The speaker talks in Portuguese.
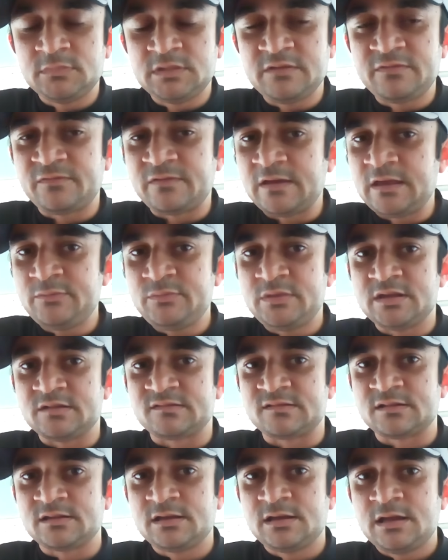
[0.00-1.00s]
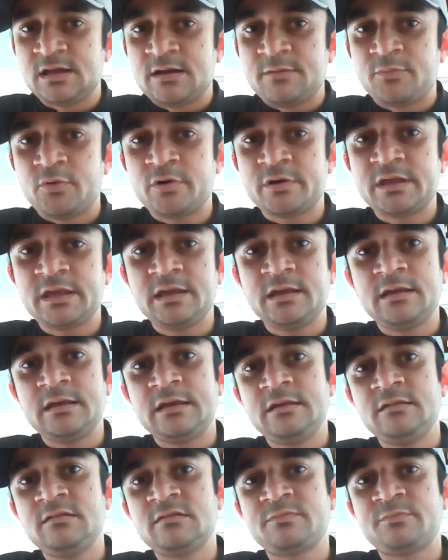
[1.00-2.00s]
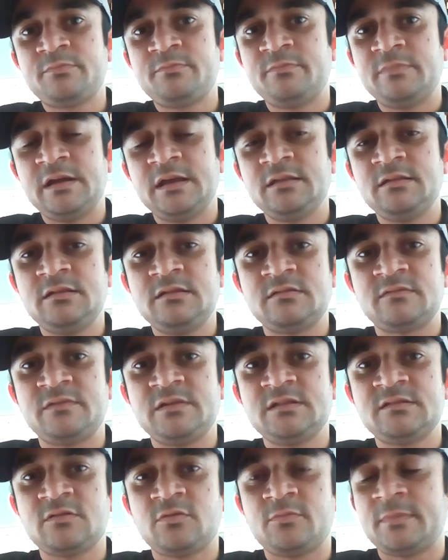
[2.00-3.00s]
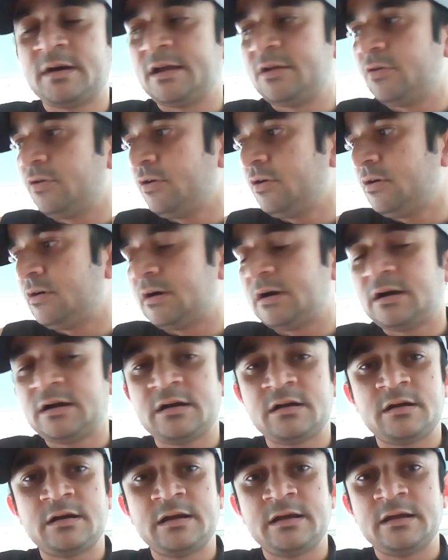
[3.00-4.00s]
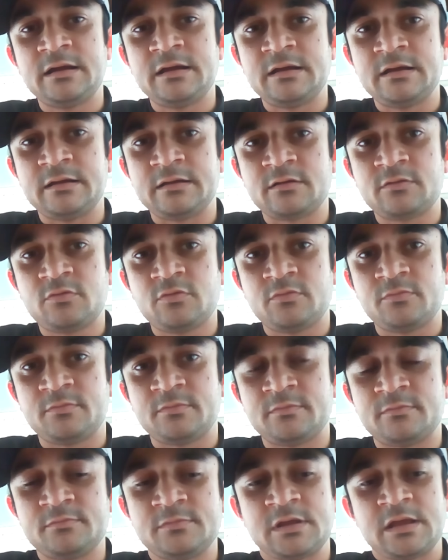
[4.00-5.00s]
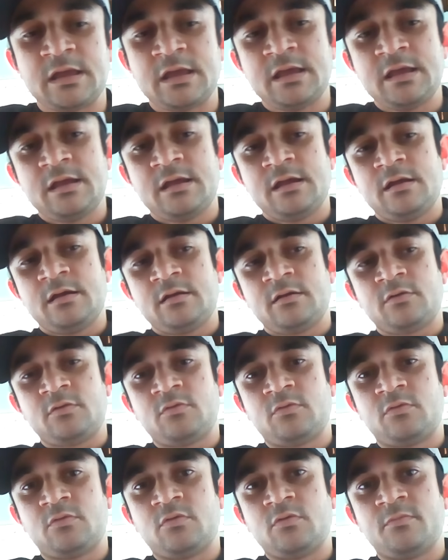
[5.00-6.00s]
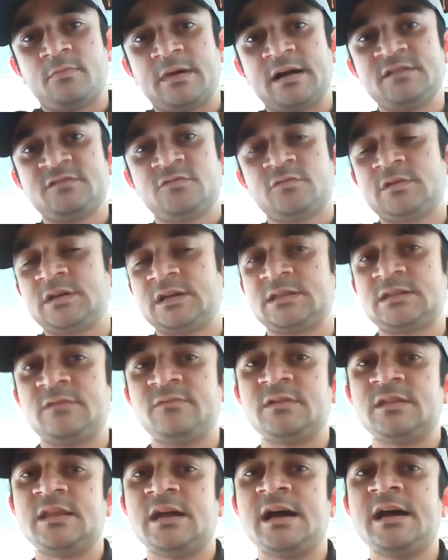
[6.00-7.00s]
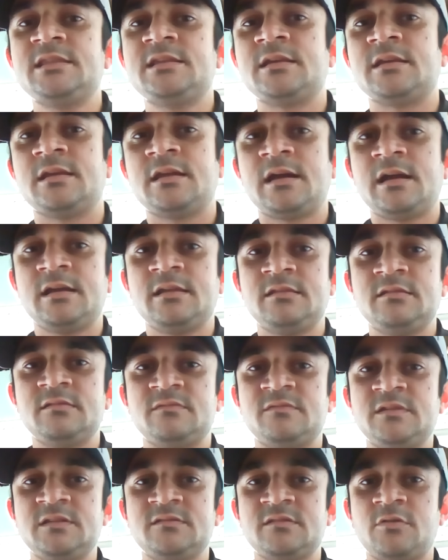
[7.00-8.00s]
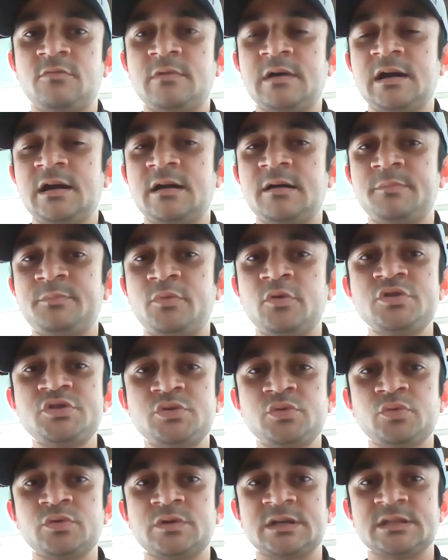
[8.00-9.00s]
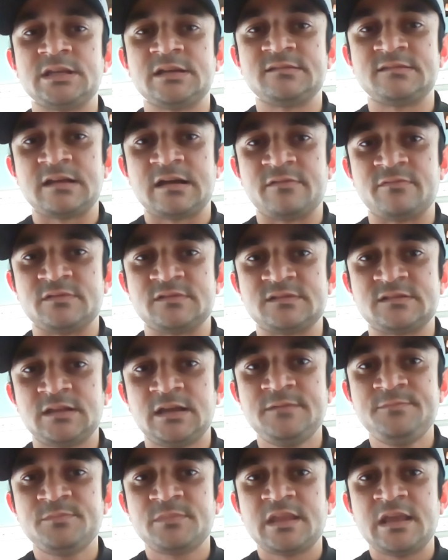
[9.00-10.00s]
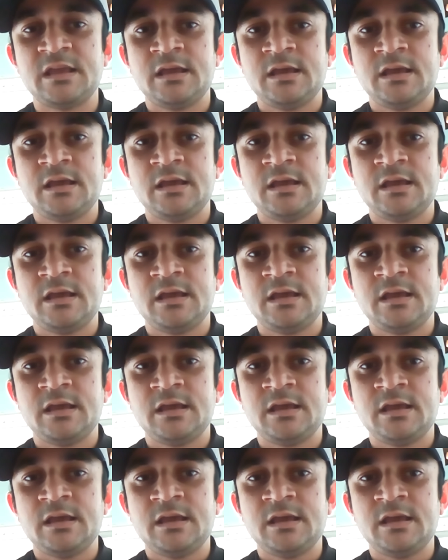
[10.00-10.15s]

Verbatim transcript: de fêmeas, porque eles, eles visam maior, é, com, com mais lucratividade, eles visam a postura das aves, né?